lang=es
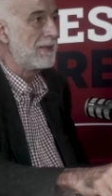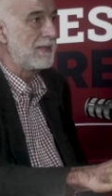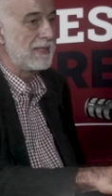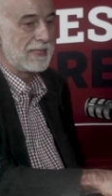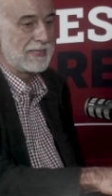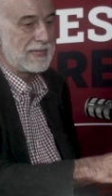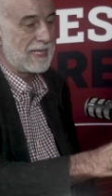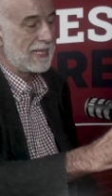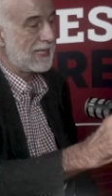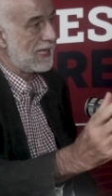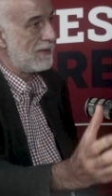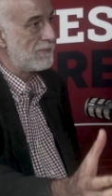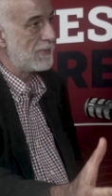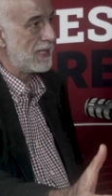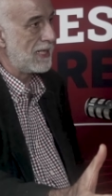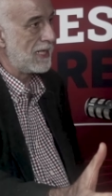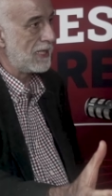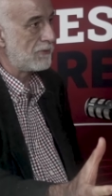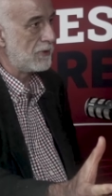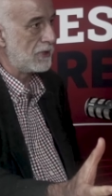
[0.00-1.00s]
se cambian
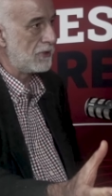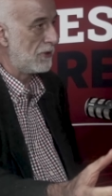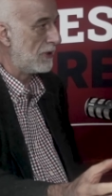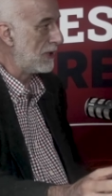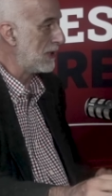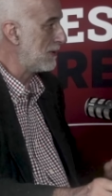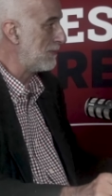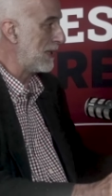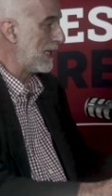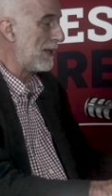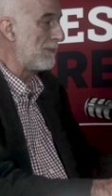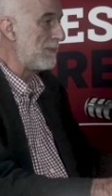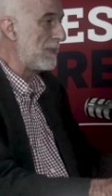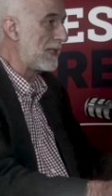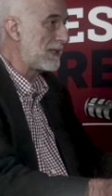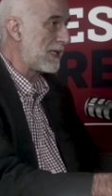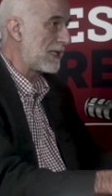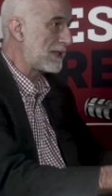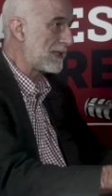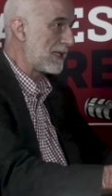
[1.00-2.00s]
las cuestiones.
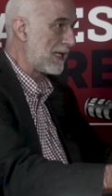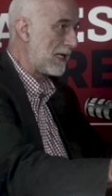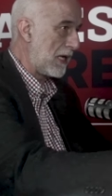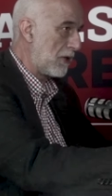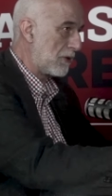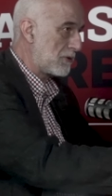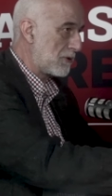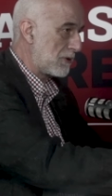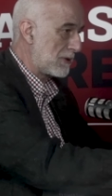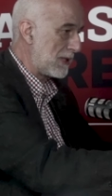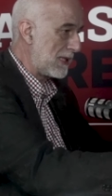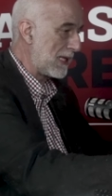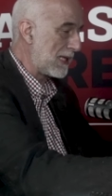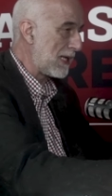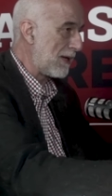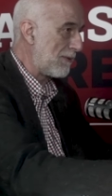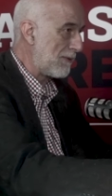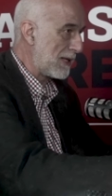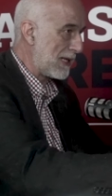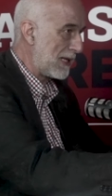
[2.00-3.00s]
Mientras que en el otro tenía que
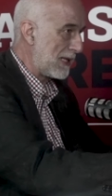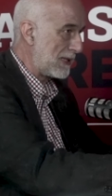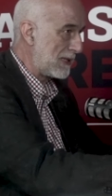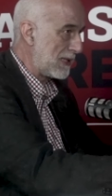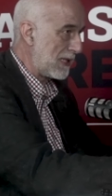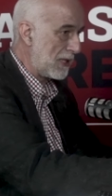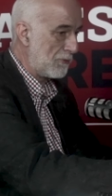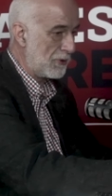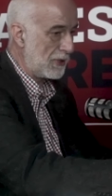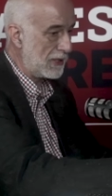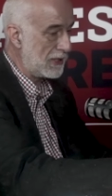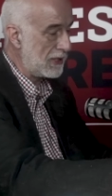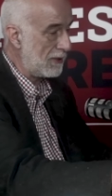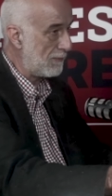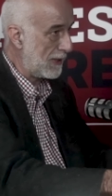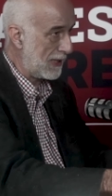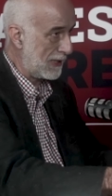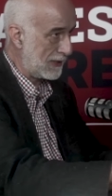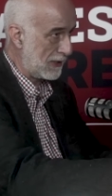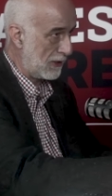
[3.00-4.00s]
haber garantía de audiencia
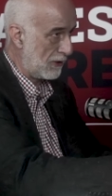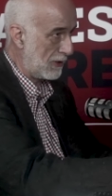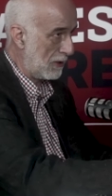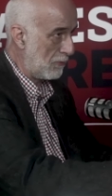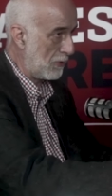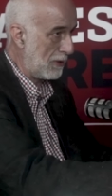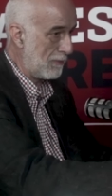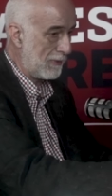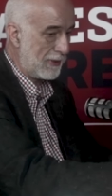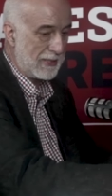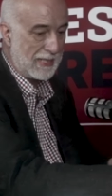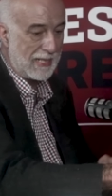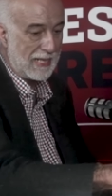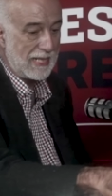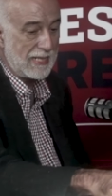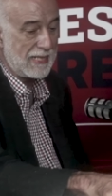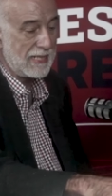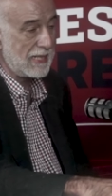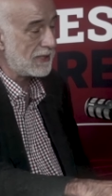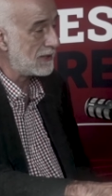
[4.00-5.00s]
para que te lo devuelvan,
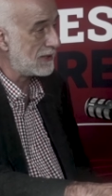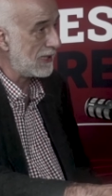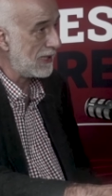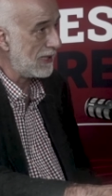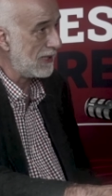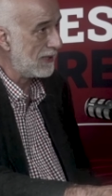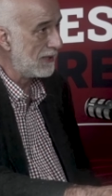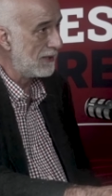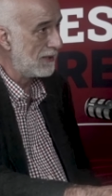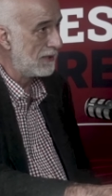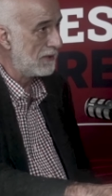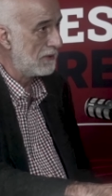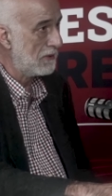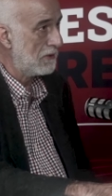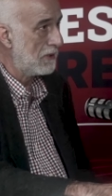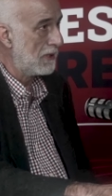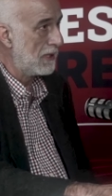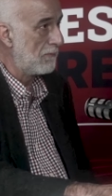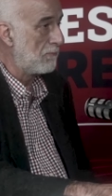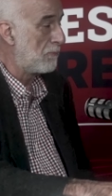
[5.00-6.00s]
en este,
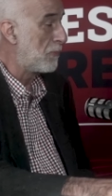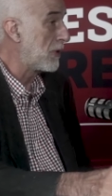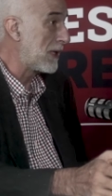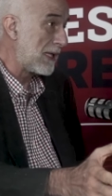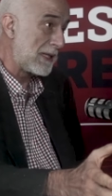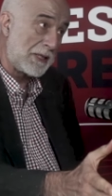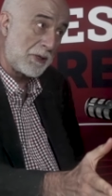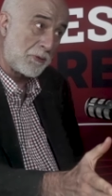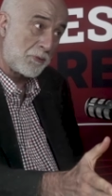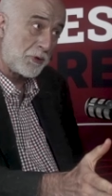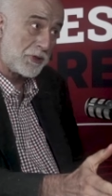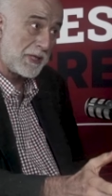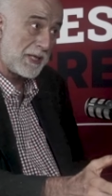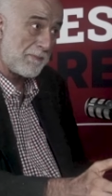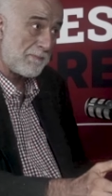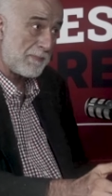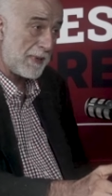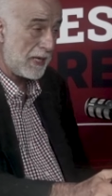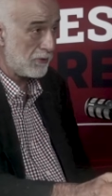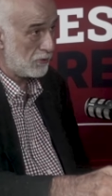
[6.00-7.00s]
porque es el juicio de
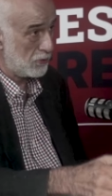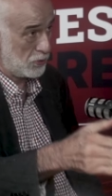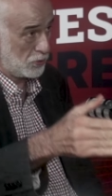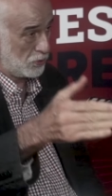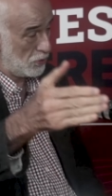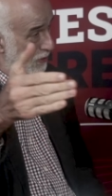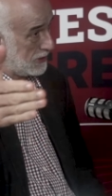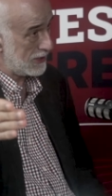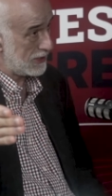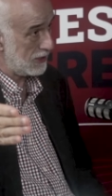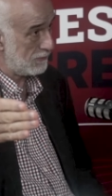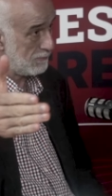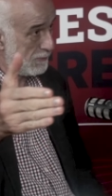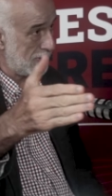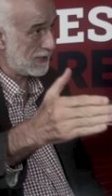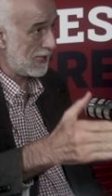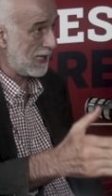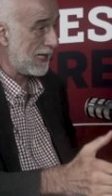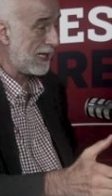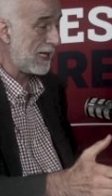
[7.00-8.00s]
amparo, ¿no se
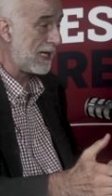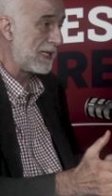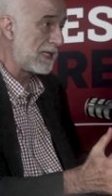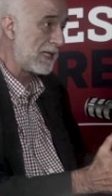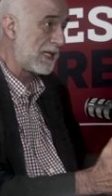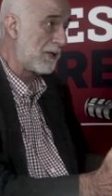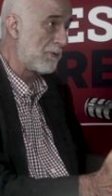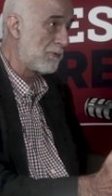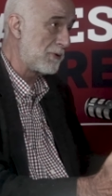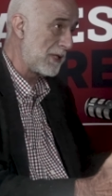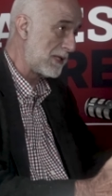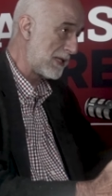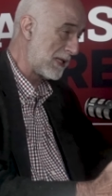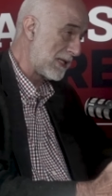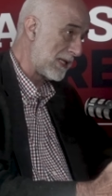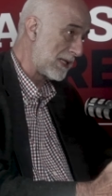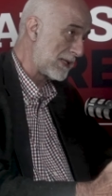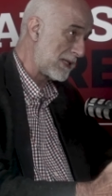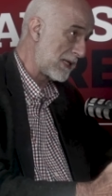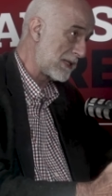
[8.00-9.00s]
respeta la garantía de audiencia
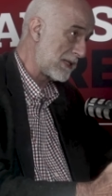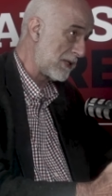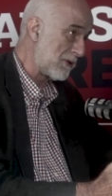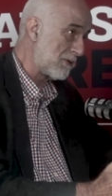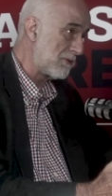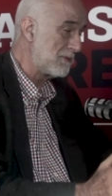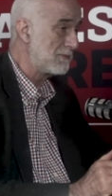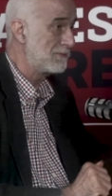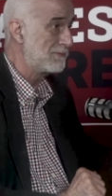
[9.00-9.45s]
del tercero?